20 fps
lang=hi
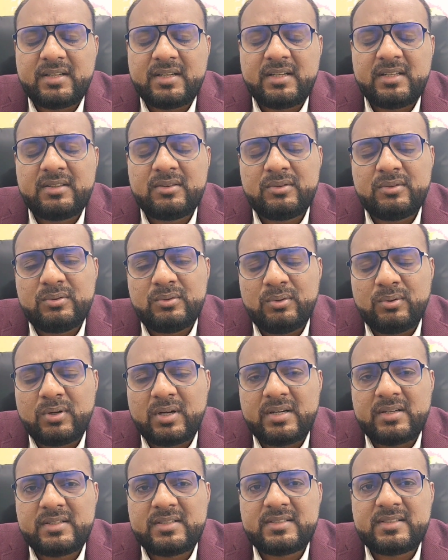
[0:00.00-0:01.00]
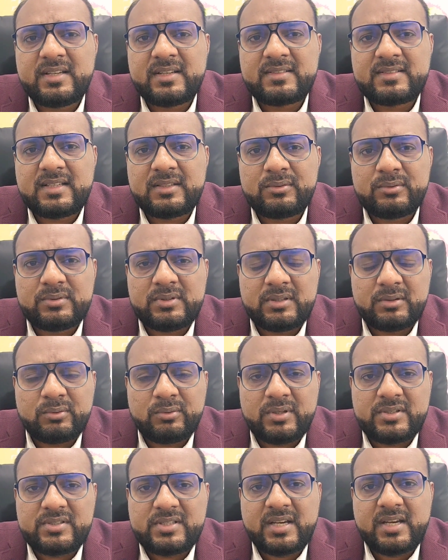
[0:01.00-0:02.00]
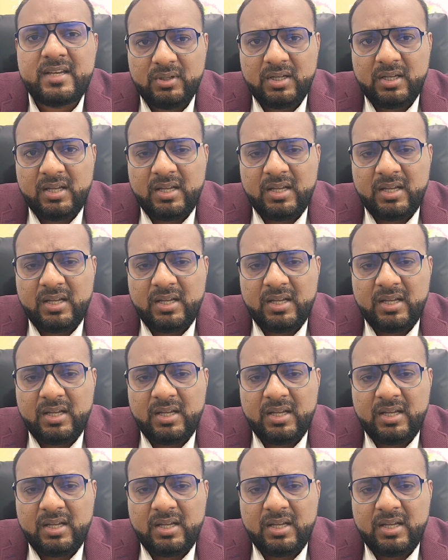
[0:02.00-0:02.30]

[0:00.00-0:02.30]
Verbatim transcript: करें दो कंट्रीज एक साथ हो जाए तो अच्छा है